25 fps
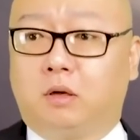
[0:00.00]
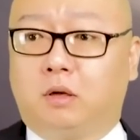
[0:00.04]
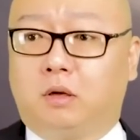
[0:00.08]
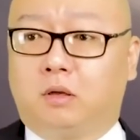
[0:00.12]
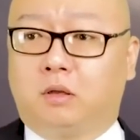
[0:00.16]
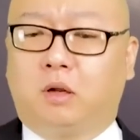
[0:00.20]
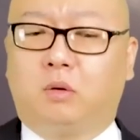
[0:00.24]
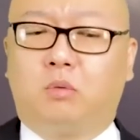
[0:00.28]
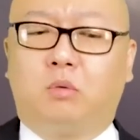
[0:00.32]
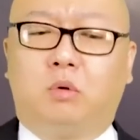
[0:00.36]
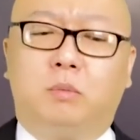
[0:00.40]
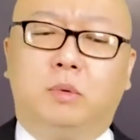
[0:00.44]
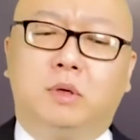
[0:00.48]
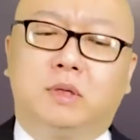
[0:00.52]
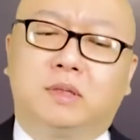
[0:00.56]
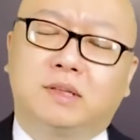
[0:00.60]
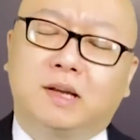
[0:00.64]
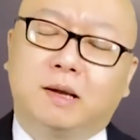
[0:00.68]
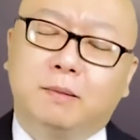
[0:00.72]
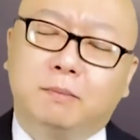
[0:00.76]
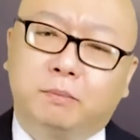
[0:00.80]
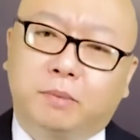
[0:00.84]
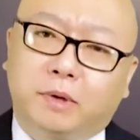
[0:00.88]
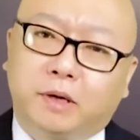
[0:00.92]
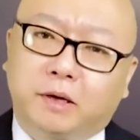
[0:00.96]
那我们
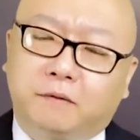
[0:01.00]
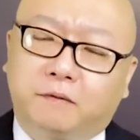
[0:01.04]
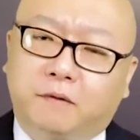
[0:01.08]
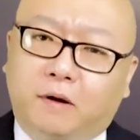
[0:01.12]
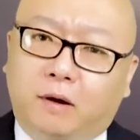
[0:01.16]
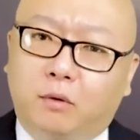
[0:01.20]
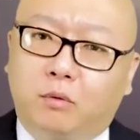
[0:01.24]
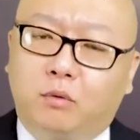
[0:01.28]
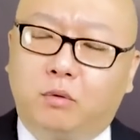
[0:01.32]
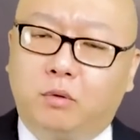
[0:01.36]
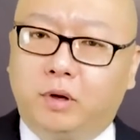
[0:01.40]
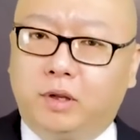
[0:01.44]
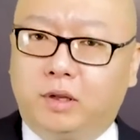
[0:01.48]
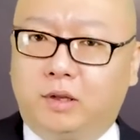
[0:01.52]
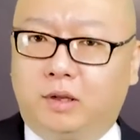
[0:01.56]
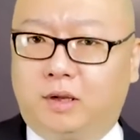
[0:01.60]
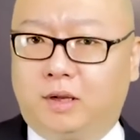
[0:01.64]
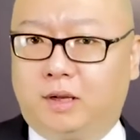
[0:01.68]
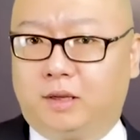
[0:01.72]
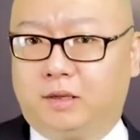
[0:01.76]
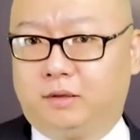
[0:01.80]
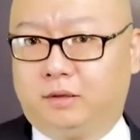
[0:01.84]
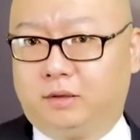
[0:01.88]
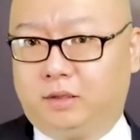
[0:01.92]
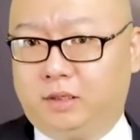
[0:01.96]
三北防护林
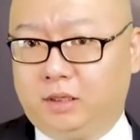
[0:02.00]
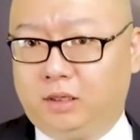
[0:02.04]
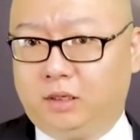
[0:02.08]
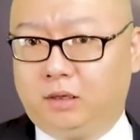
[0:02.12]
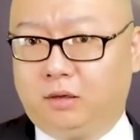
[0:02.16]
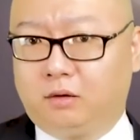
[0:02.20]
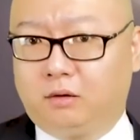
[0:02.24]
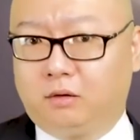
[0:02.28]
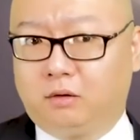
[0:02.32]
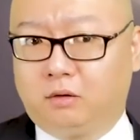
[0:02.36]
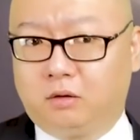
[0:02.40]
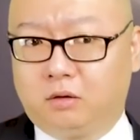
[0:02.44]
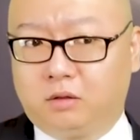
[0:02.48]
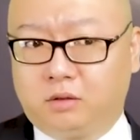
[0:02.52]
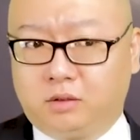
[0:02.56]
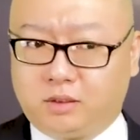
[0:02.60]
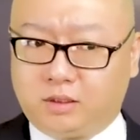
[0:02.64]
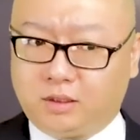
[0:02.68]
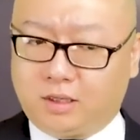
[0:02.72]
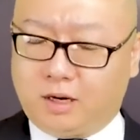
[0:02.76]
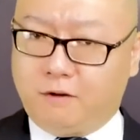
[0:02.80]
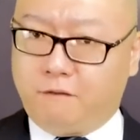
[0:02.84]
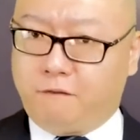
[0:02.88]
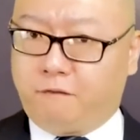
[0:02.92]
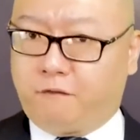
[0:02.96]
很低，
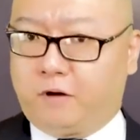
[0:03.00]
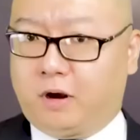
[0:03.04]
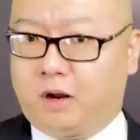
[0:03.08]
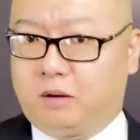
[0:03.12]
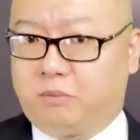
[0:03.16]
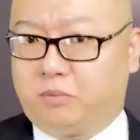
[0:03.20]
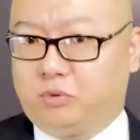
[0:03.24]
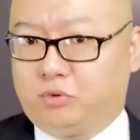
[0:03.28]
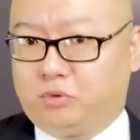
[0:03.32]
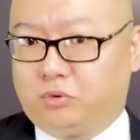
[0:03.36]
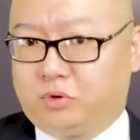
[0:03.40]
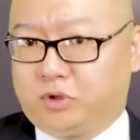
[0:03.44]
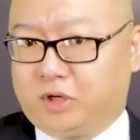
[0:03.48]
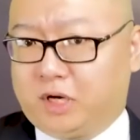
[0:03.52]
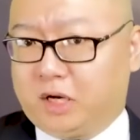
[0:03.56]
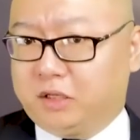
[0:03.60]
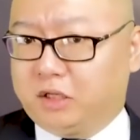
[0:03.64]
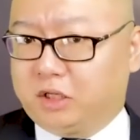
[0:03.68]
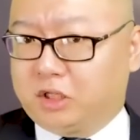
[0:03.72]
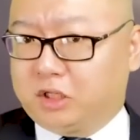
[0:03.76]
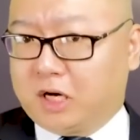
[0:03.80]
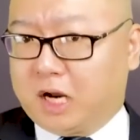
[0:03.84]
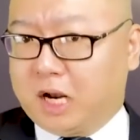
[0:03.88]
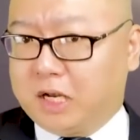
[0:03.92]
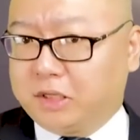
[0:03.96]
自然防不住这样
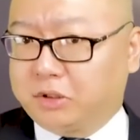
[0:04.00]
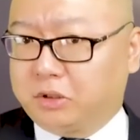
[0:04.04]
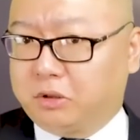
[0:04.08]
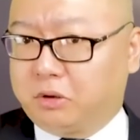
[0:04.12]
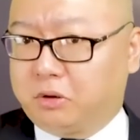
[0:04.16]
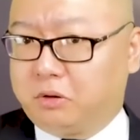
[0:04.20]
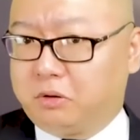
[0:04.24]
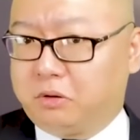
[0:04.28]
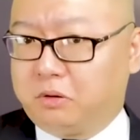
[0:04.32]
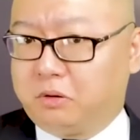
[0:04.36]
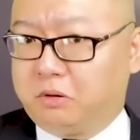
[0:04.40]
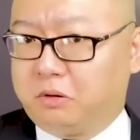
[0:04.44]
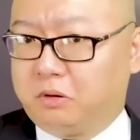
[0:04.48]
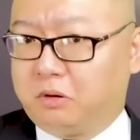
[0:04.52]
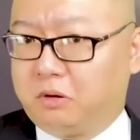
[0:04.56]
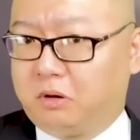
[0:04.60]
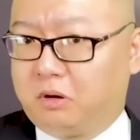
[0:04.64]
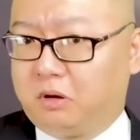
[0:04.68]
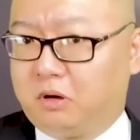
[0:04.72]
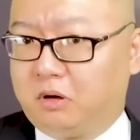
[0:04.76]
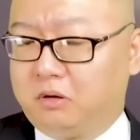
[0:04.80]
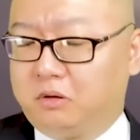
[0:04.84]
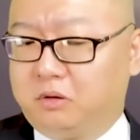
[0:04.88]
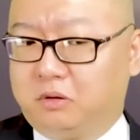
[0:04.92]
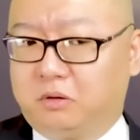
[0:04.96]
的沙子喽。
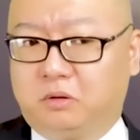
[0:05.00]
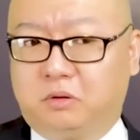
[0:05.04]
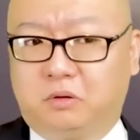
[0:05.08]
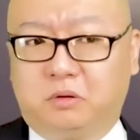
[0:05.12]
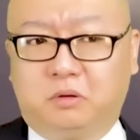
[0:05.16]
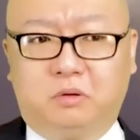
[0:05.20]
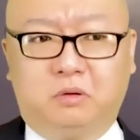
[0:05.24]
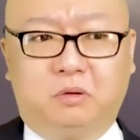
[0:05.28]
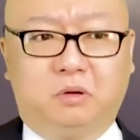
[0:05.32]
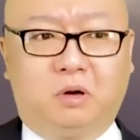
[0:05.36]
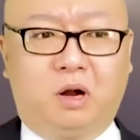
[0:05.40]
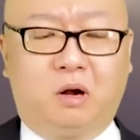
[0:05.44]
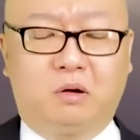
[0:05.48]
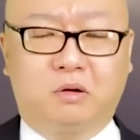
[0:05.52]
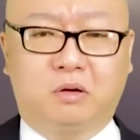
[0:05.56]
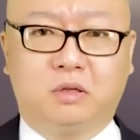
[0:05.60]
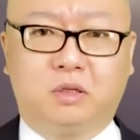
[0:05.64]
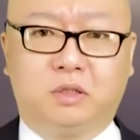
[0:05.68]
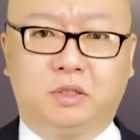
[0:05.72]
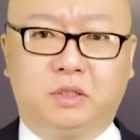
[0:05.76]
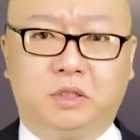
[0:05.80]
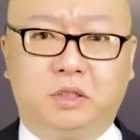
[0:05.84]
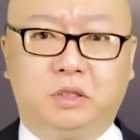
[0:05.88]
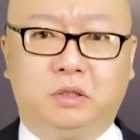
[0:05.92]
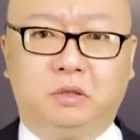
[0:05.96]
哎呦，好
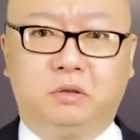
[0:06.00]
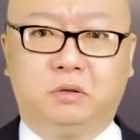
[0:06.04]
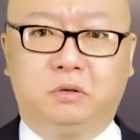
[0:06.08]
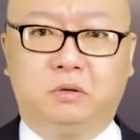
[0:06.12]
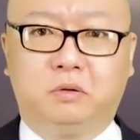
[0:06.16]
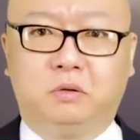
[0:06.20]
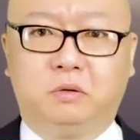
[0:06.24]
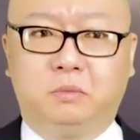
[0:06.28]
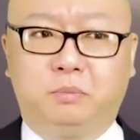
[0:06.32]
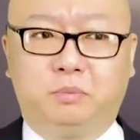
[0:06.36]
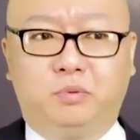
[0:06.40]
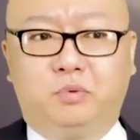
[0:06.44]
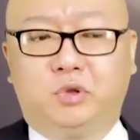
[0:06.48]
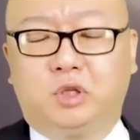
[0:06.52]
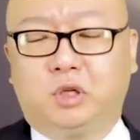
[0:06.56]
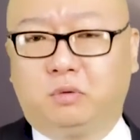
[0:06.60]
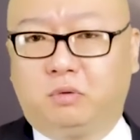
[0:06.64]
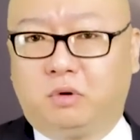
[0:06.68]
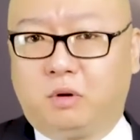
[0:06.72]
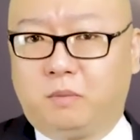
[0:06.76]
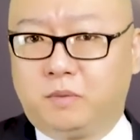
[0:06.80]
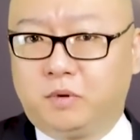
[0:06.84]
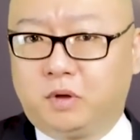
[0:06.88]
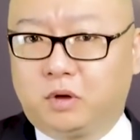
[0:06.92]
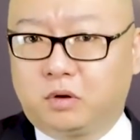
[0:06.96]
可惜哦，不是
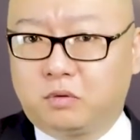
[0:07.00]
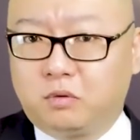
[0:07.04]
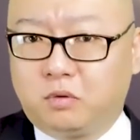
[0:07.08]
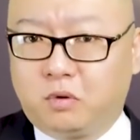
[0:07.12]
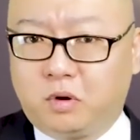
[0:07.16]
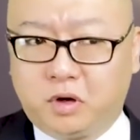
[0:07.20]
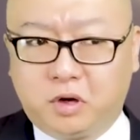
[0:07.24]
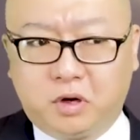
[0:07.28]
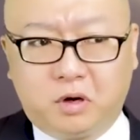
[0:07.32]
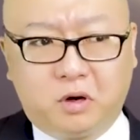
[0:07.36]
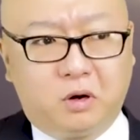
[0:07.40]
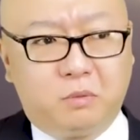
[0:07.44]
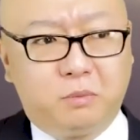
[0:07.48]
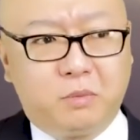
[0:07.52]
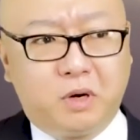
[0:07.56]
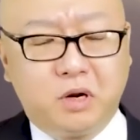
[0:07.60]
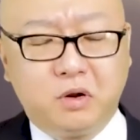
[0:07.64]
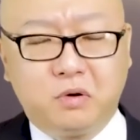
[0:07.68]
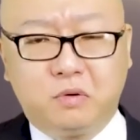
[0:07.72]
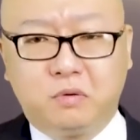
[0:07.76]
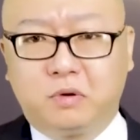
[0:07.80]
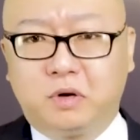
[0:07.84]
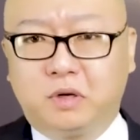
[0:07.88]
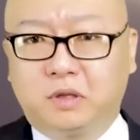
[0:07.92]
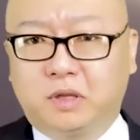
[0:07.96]
我们的锅哟，
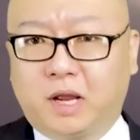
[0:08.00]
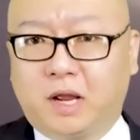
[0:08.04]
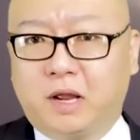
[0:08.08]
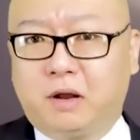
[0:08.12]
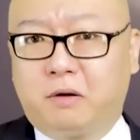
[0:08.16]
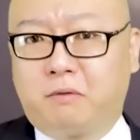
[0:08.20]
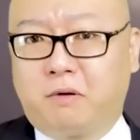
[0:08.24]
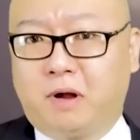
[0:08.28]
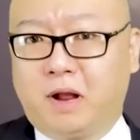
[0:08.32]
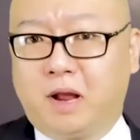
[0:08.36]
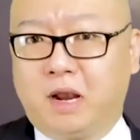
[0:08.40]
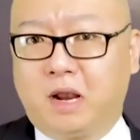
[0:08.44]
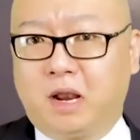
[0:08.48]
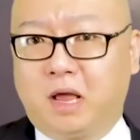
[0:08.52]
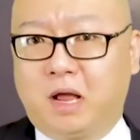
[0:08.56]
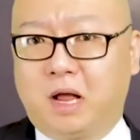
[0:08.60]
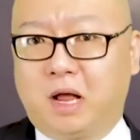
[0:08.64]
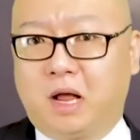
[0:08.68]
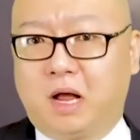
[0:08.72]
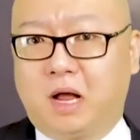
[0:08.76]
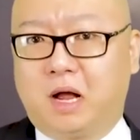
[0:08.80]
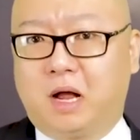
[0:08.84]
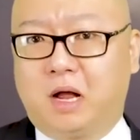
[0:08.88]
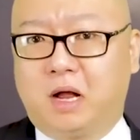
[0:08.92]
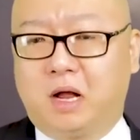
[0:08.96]
蒙古人太坏了
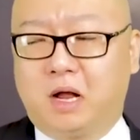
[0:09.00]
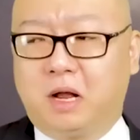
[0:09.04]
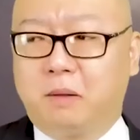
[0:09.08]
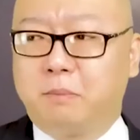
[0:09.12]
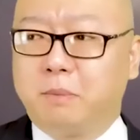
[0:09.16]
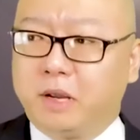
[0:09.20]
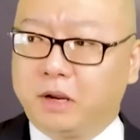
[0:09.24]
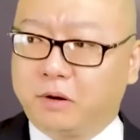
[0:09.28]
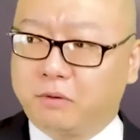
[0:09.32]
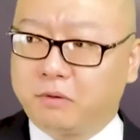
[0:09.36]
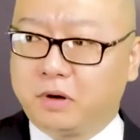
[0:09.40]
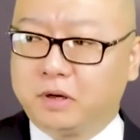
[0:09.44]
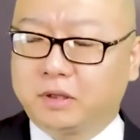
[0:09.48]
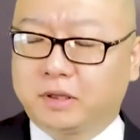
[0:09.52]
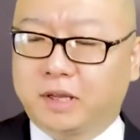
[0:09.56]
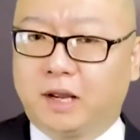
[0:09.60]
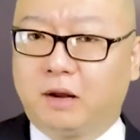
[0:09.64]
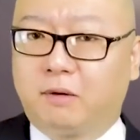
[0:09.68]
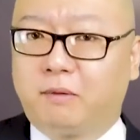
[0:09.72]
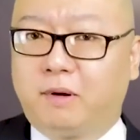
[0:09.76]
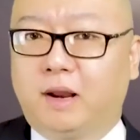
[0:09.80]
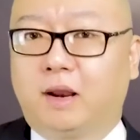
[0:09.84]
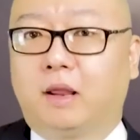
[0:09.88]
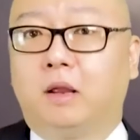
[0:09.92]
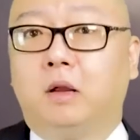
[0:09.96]
啊，美国人
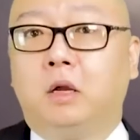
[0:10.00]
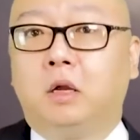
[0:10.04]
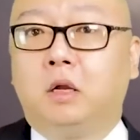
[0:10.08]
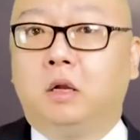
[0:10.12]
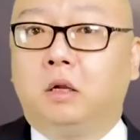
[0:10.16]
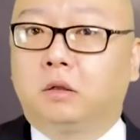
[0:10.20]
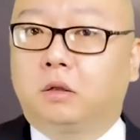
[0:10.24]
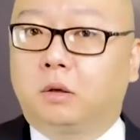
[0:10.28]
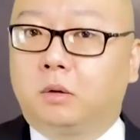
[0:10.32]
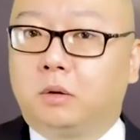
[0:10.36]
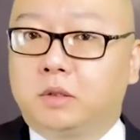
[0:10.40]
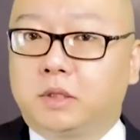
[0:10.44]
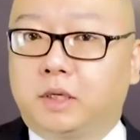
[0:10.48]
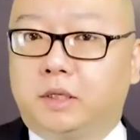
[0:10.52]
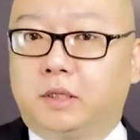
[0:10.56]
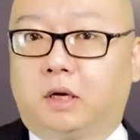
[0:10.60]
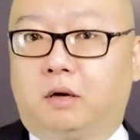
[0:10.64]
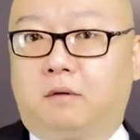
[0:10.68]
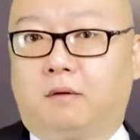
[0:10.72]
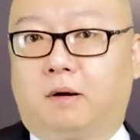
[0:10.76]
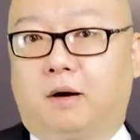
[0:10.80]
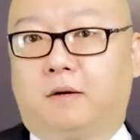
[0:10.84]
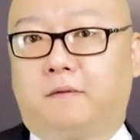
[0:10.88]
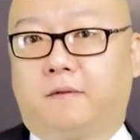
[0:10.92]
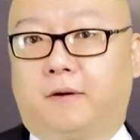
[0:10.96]
太坏了，都是这
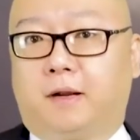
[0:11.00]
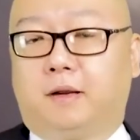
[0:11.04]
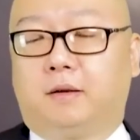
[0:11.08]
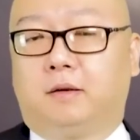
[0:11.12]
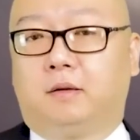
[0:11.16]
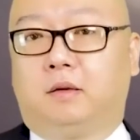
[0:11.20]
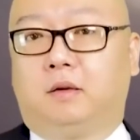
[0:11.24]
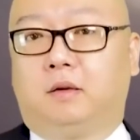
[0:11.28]
套玩法。